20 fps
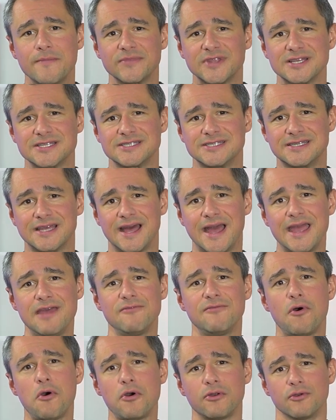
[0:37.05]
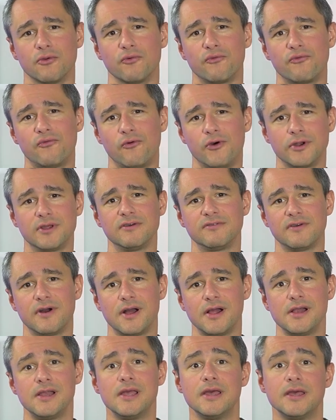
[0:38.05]
dass drei Wochen vor der
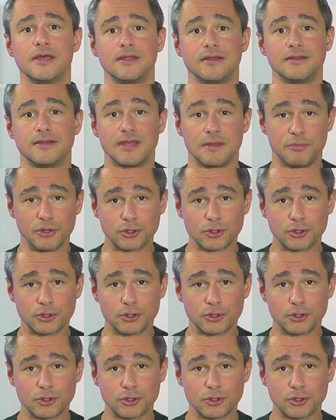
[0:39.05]
Wahl der